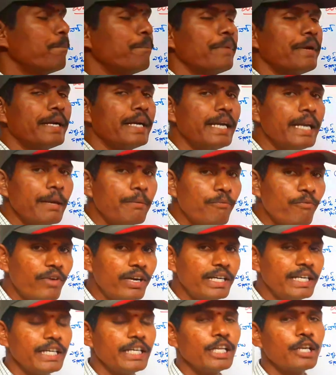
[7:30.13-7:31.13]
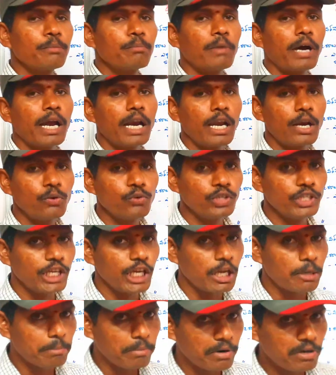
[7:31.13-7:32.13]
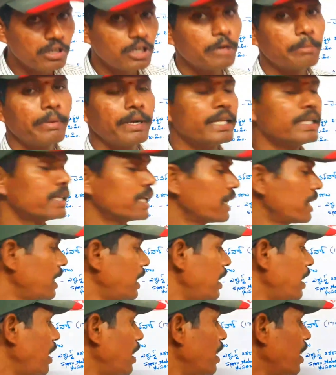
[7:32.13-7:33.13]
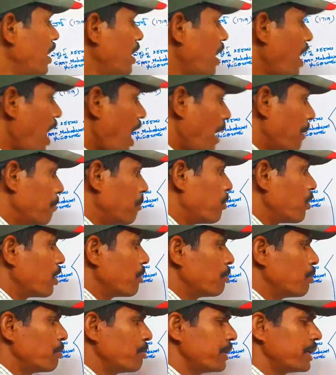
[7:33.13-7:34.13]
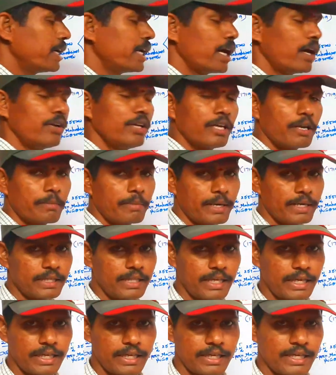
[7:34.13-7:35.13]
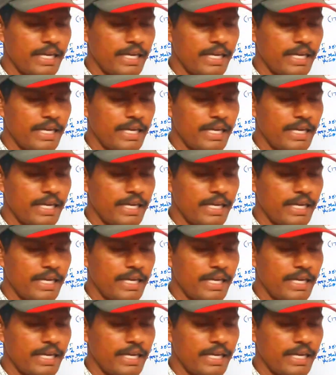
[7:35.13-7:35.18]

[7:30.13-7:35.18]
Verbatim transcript: పిండం వంటి నిర్మాణాలు ఏర్పడుట ఫలితంగా అబ్రపు పిండాలు ఏర్పడతాయి